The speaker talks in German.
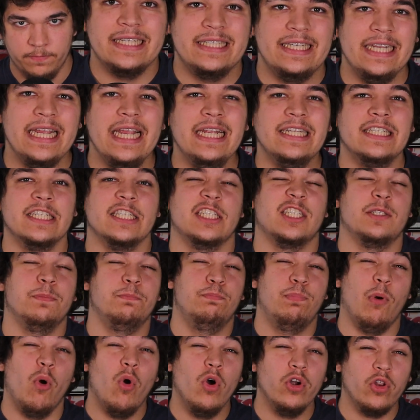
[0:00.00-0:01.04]
Dieses
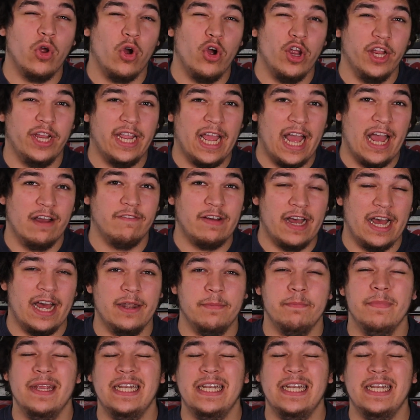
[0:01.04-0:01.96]
bot Oikawa an,